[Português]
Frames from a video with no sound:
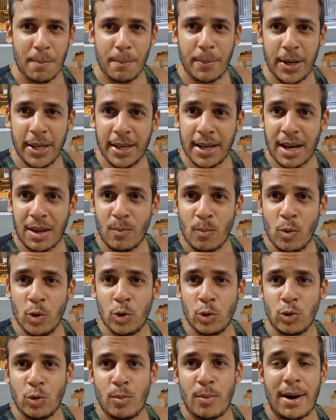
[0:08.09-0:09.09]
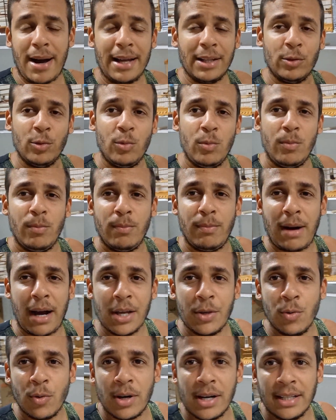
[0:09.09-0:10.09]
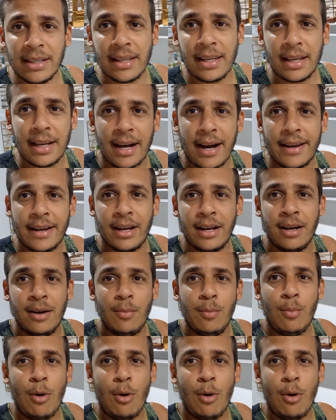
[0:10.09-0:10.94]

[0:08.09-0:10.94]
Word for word: briga muito no mato, mas não canta de cara.